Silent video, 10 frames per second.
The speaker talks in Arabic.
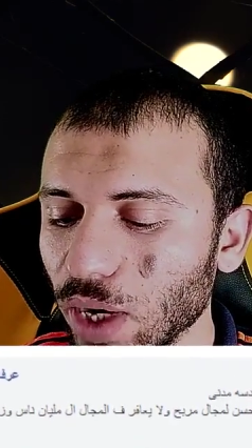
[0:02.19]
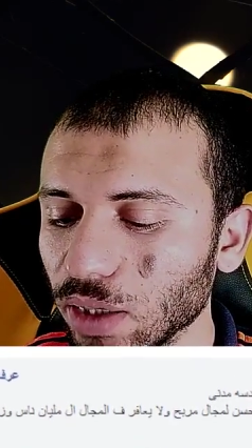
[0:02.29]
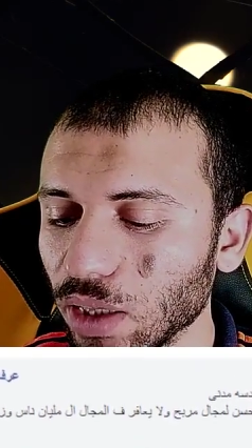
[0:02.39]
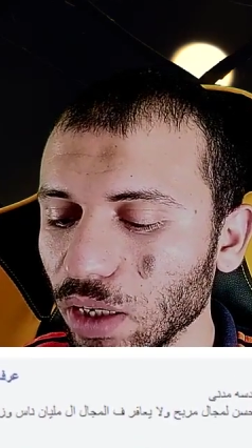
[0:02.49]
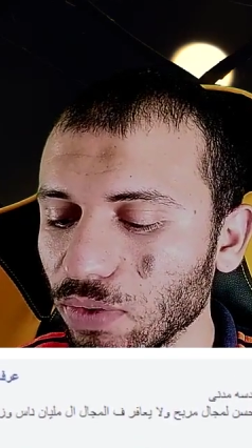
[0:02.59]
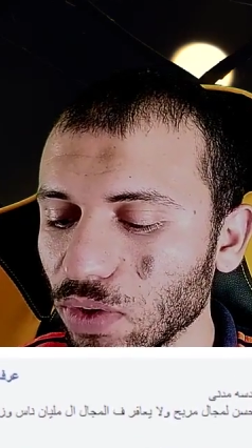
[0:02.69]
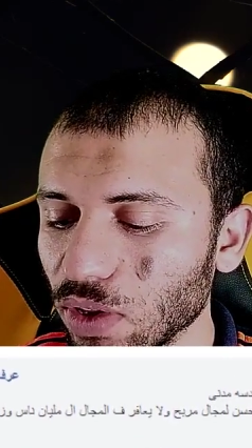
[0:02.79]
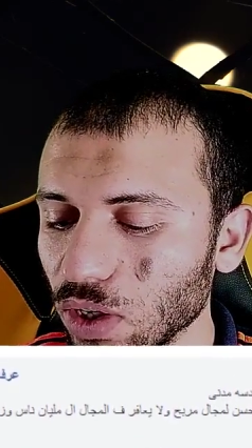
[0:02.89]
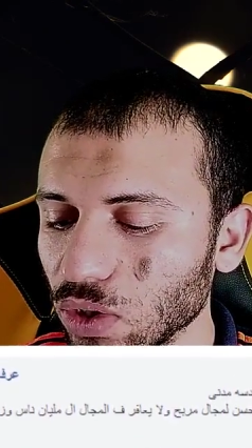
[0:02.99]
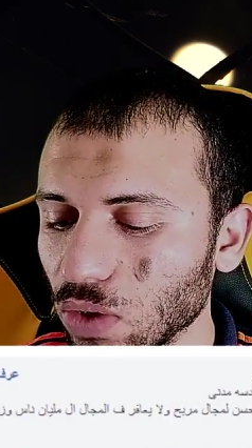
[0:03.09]
لو حد ضعيف
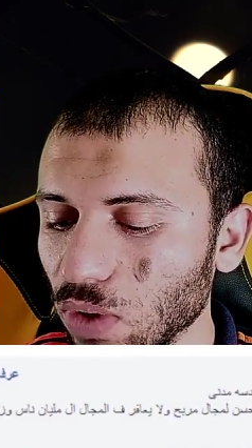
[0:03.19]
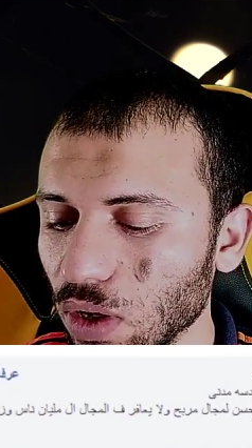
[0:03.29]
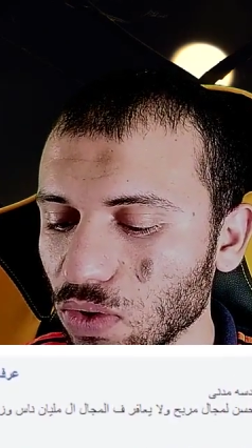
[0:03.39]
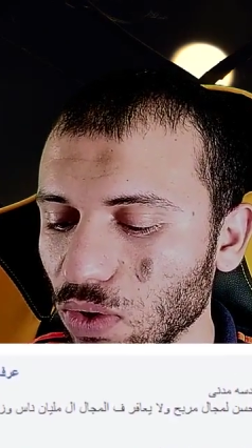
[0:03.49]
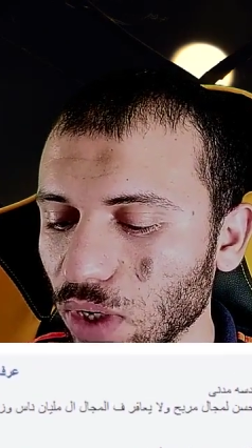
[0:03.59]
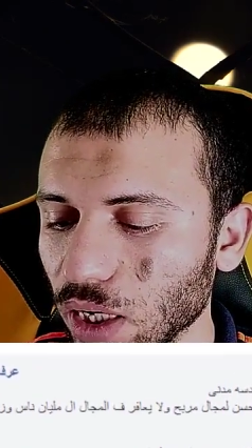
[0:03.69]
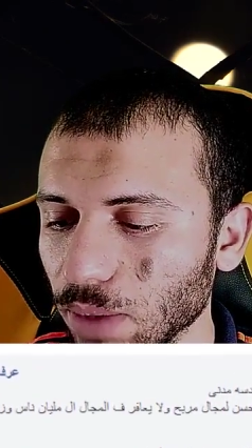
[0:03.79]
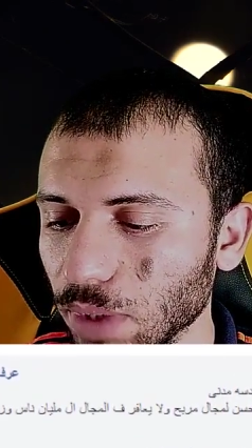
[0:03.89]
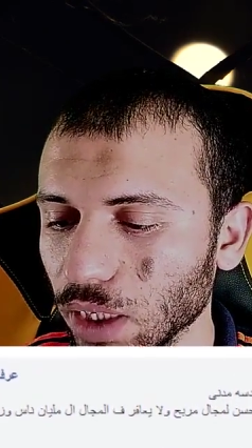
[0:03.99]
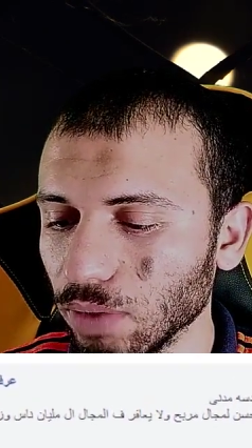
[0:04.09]
استراكشر وخرسانه
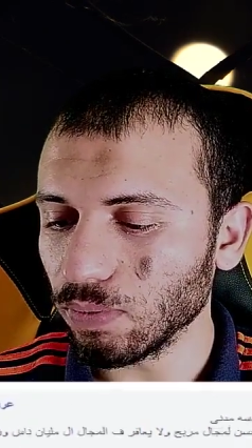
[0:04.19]
يعمل